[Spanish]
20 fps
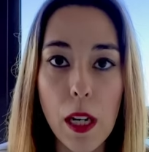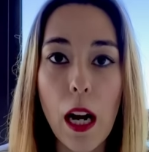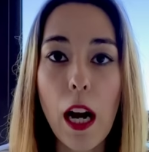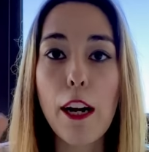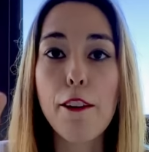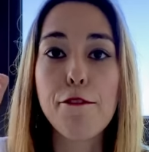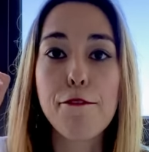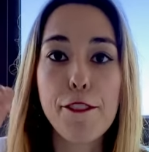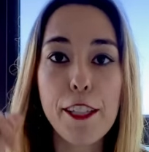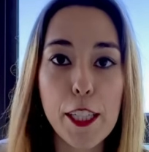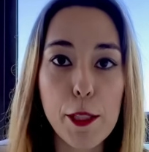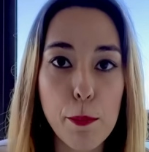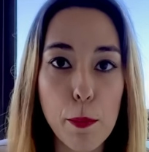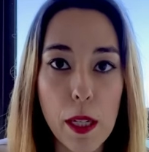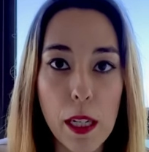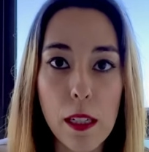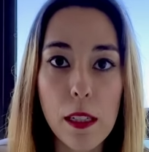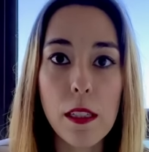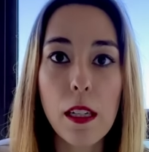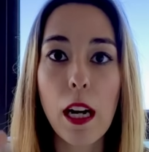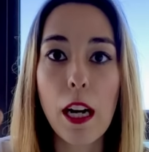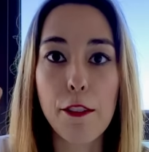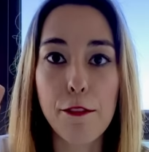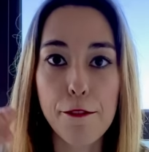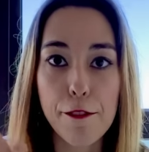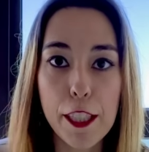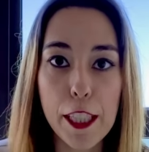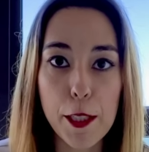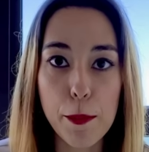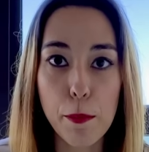afirma,
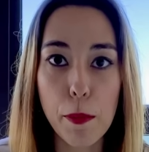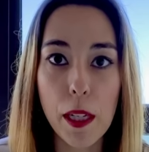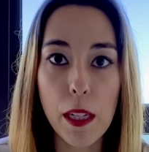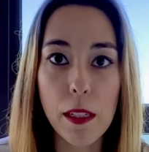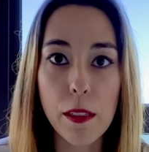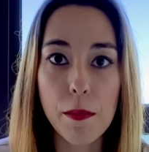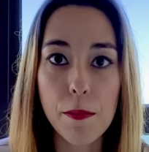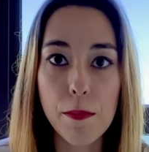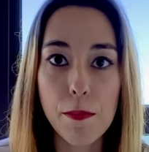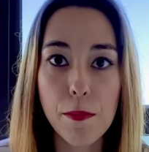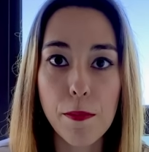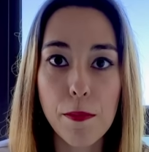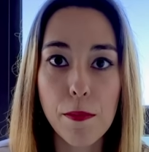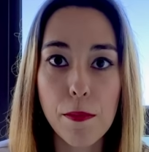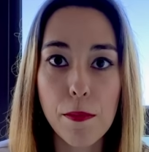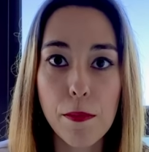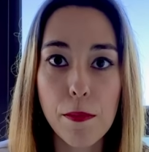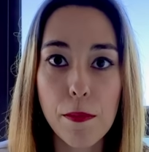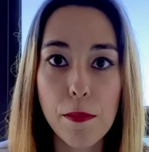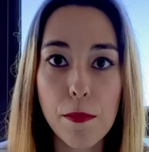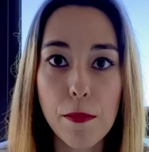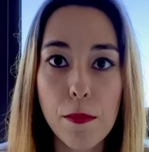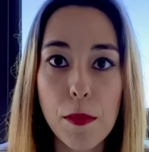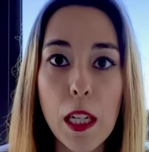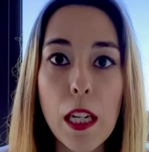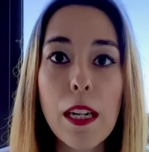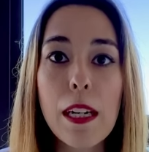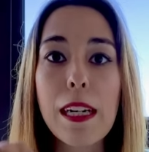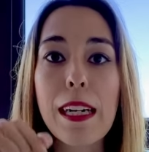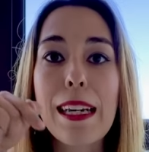afirma
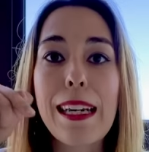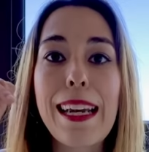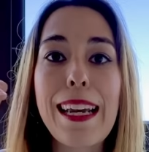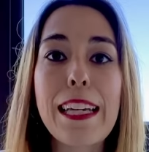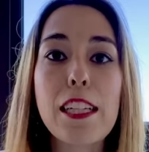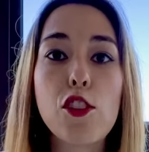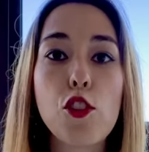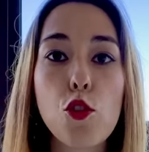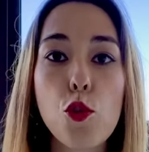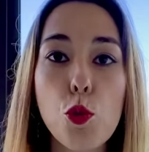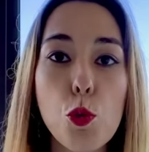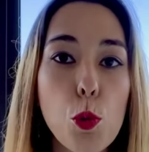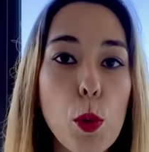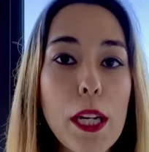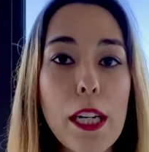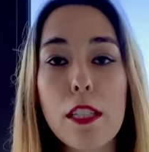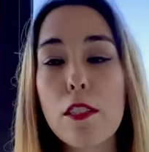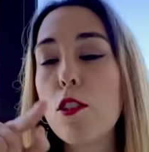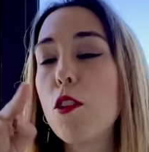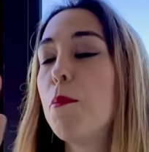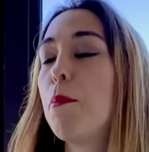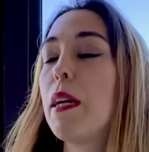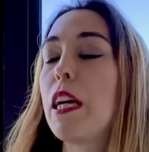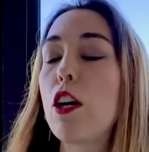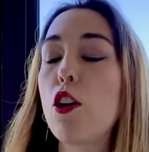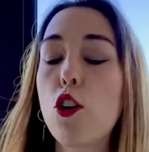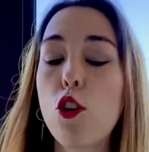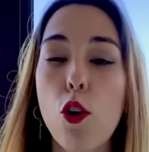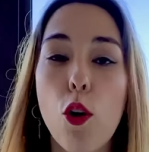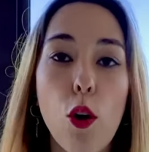que tú eres lo
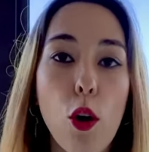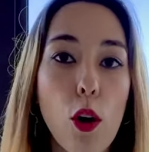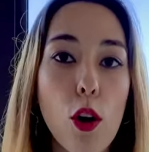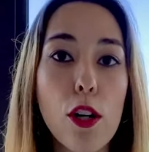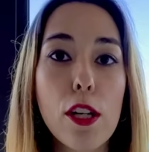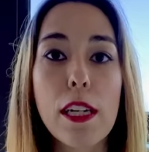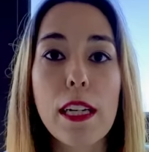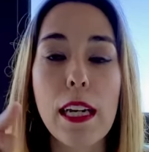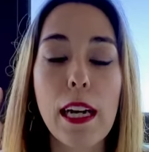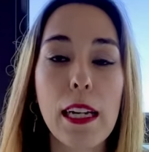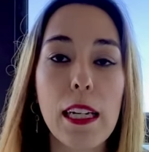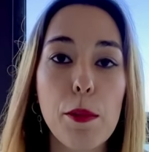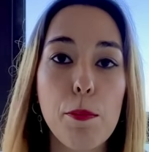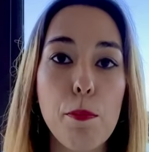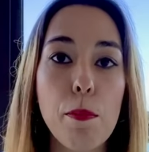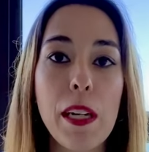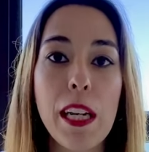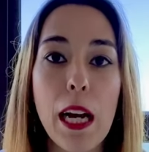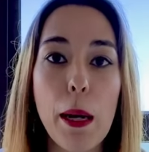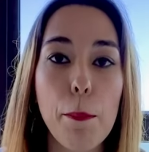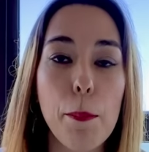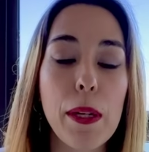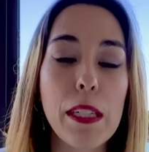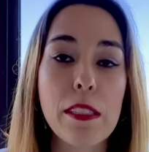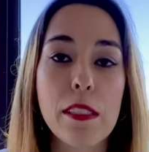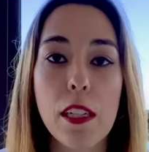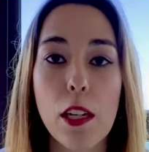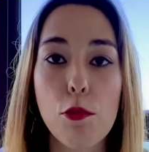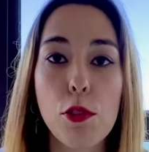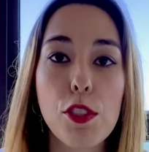mejor que le, ha
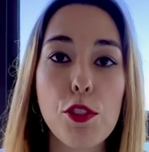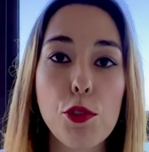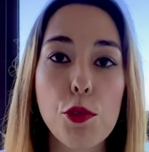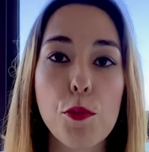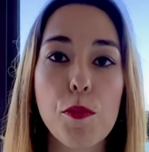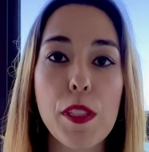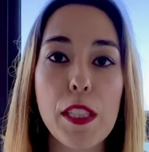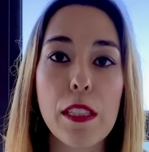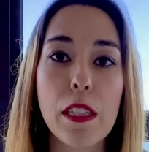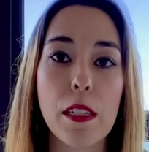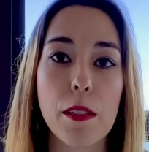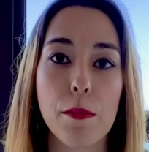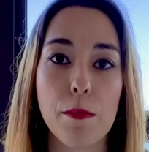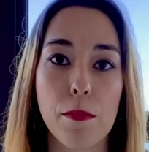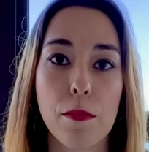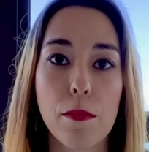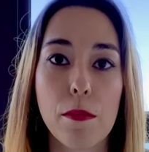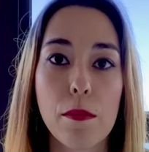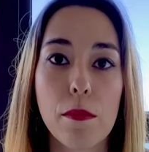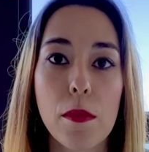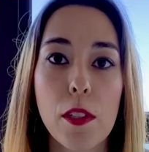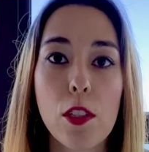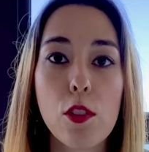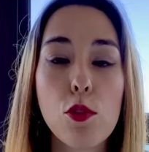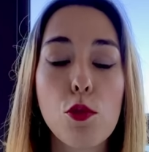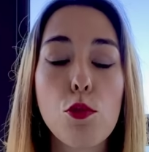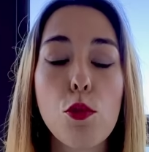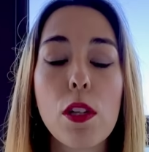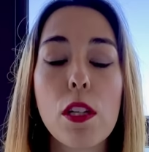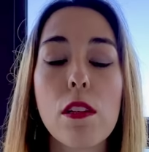pasado en su vida.
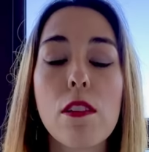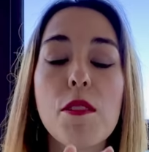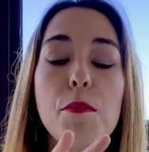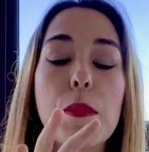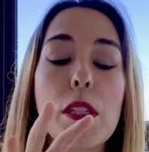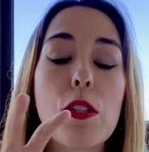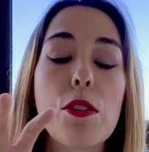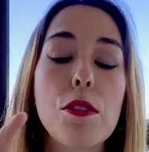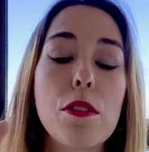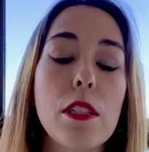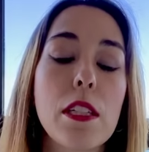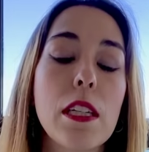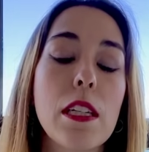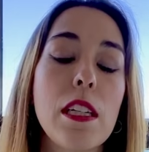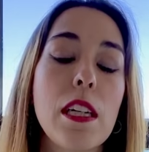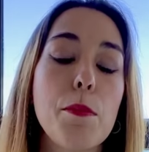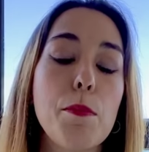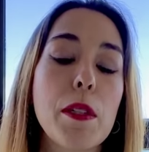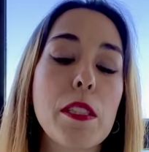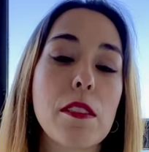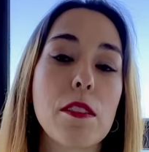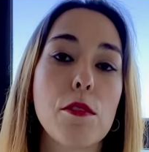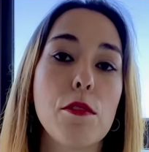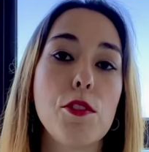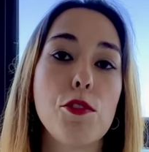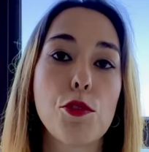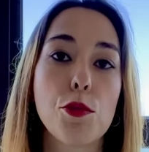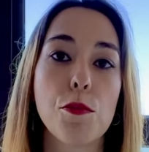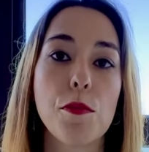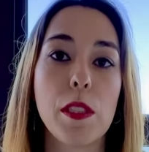Tú eres lo mejor que le ha pasado
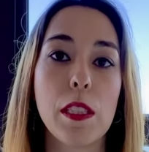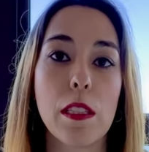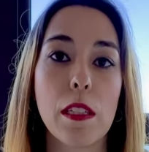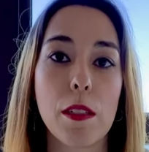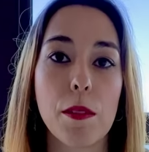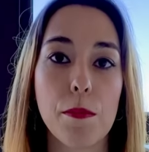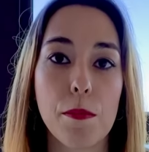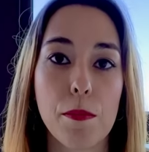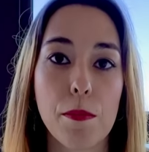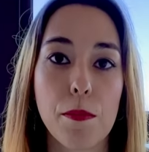en su vida.